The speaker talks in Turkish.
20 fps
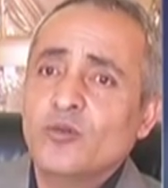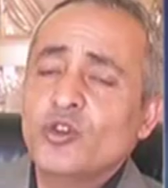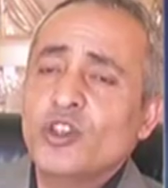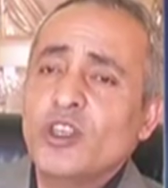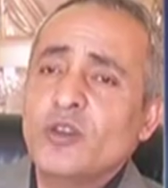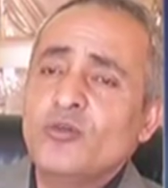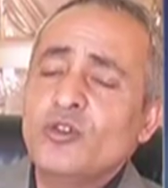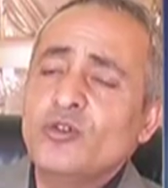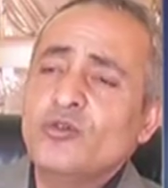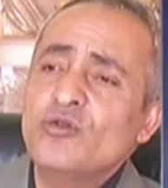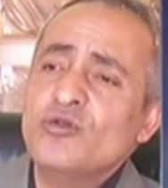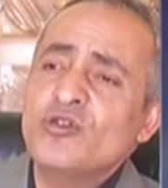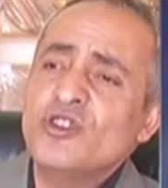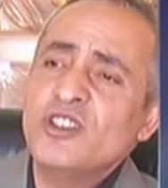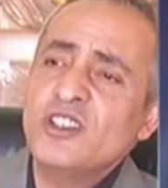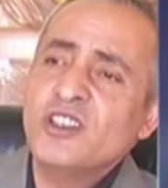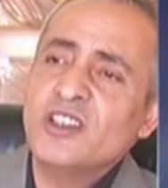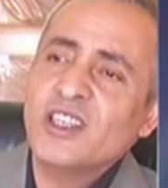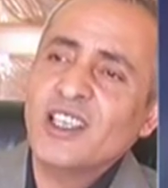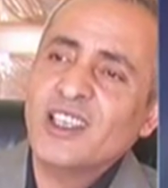Bu da bütün
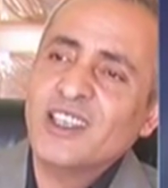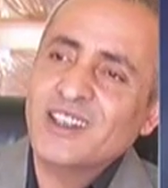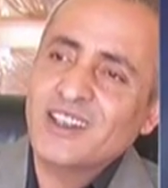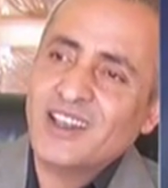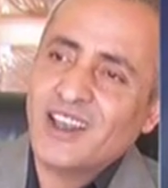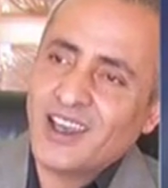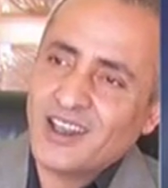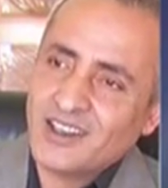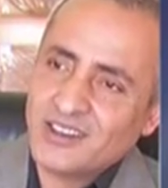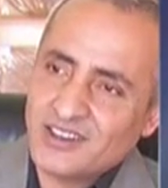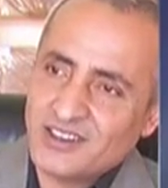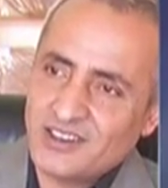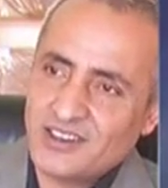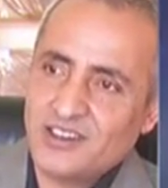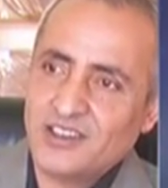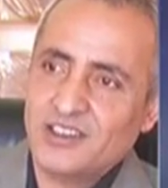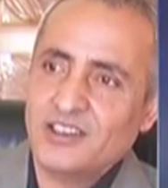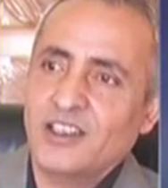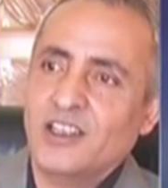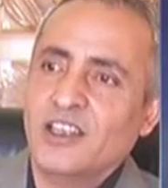ciltteki
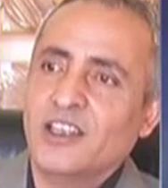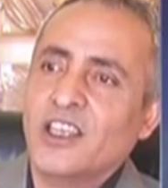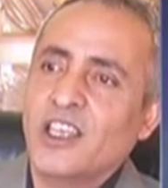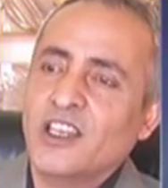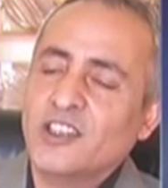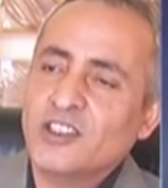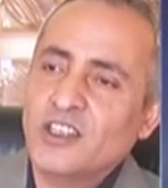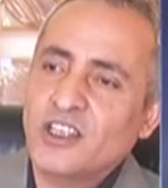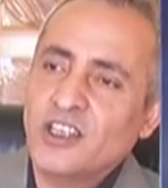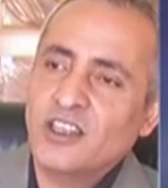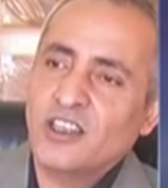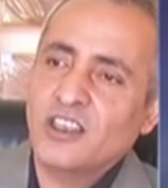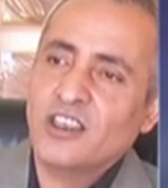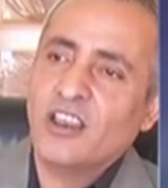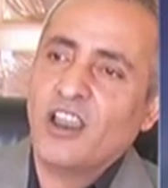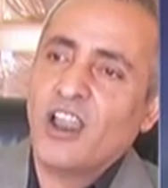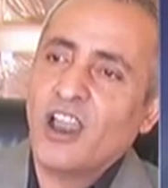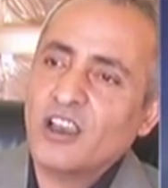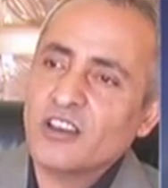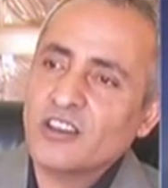rahatsızlıklar,
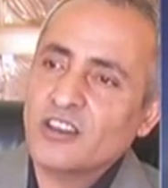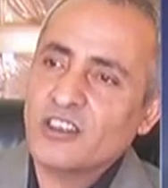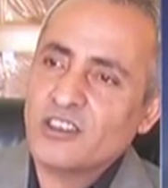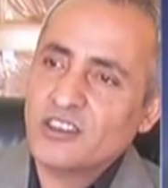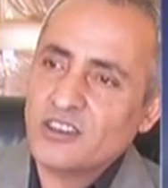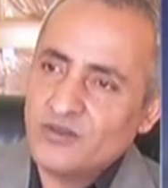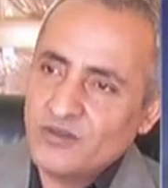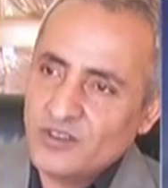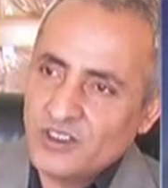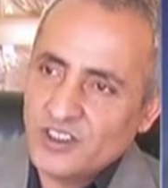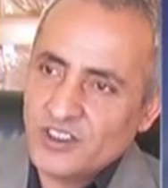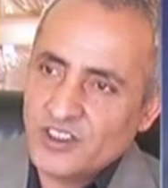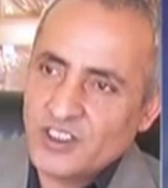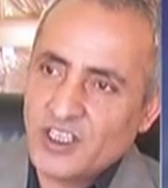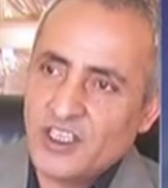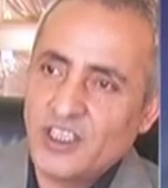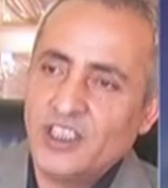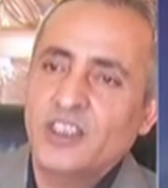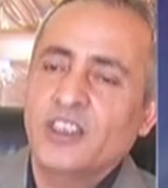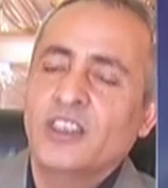gençlerdeki akne,
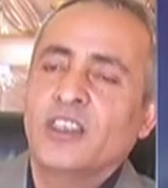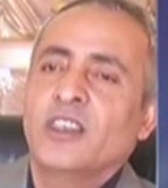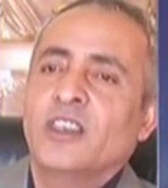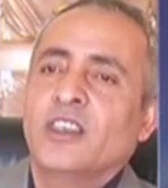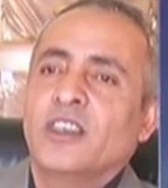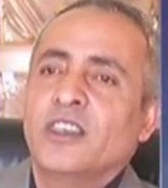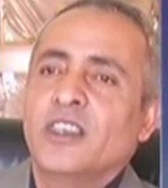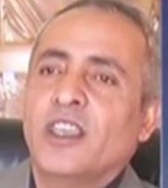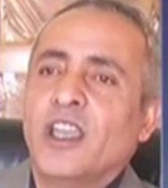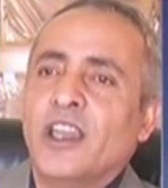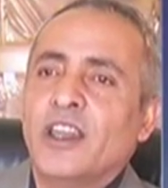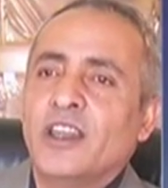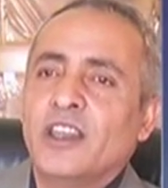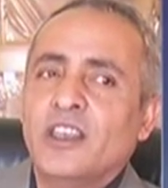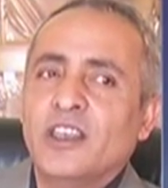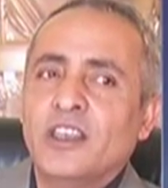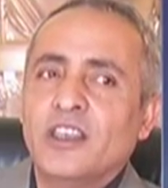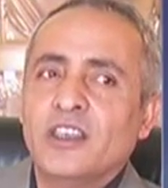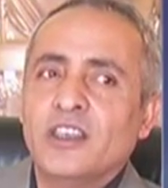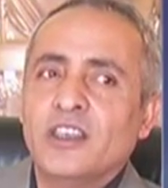sivilce, yani